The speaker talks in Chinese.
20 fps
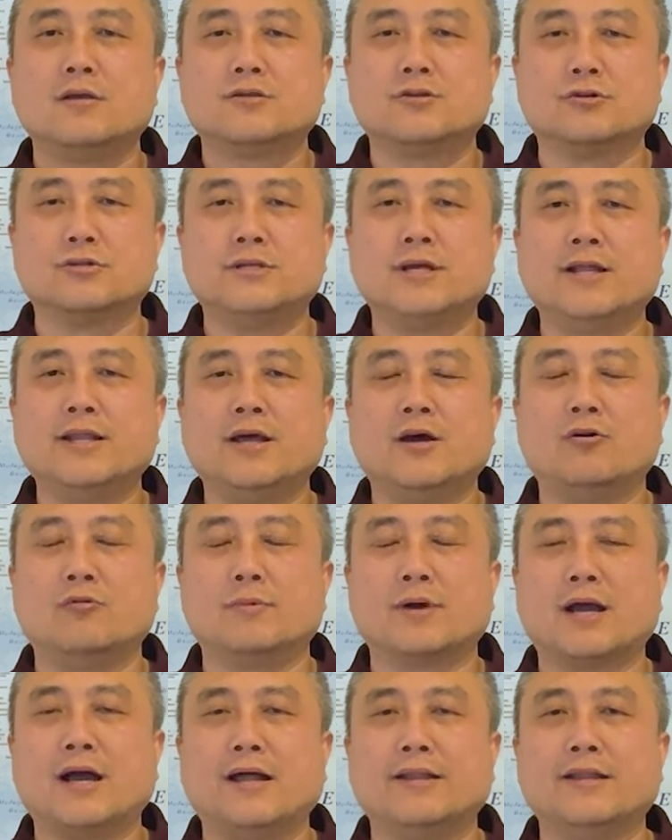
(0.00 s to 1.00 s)
首先呢，我
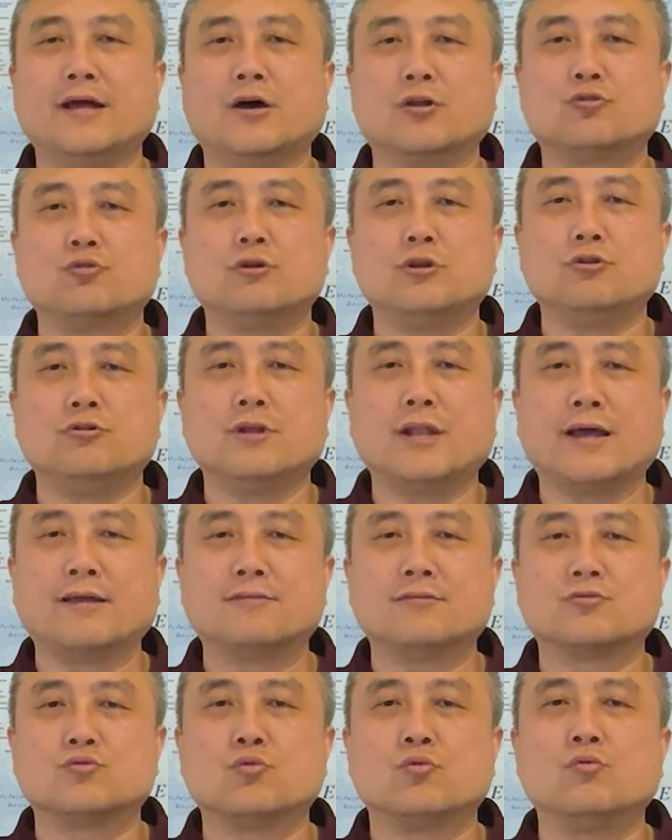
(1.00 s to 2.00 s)
们看到对于来
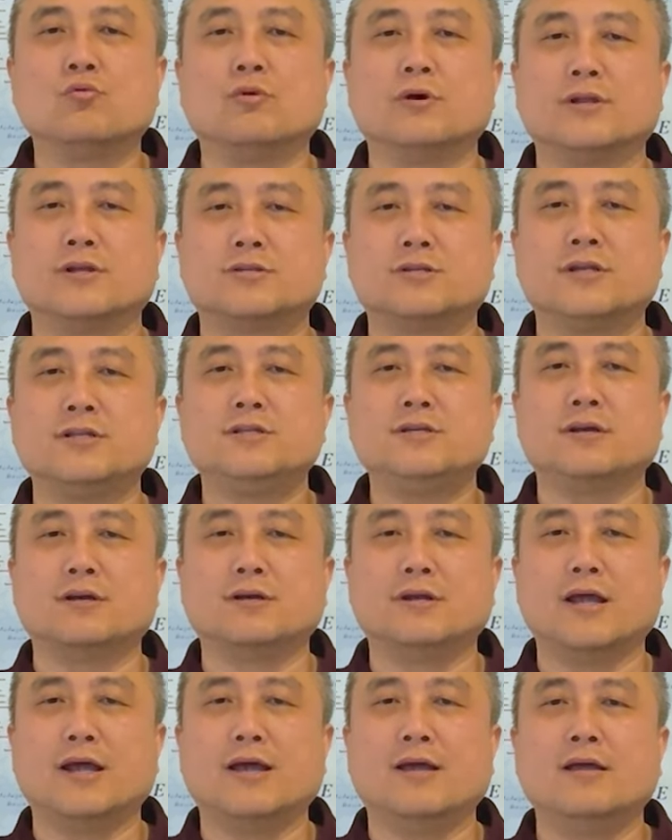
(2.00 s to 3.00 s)
自中国的申
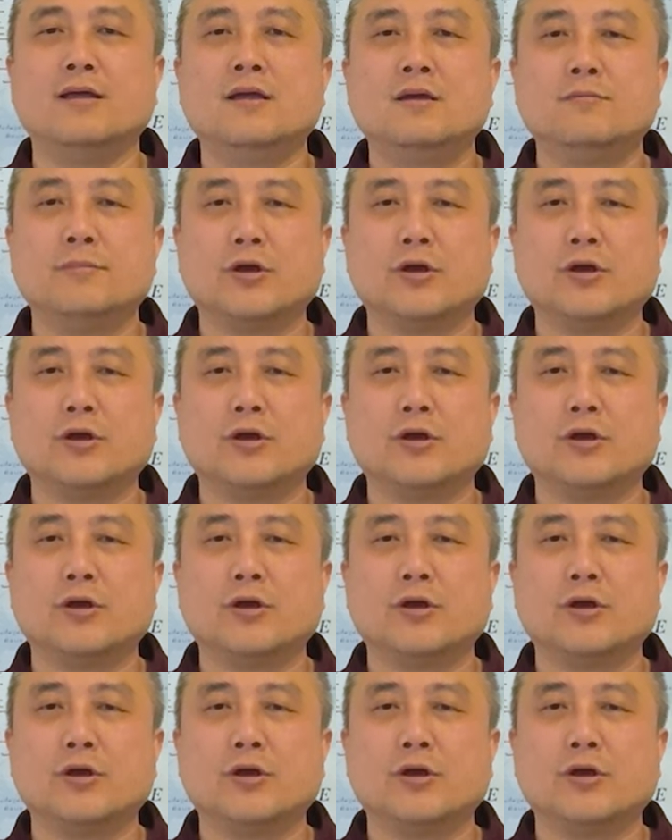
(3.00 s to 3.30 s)
请人，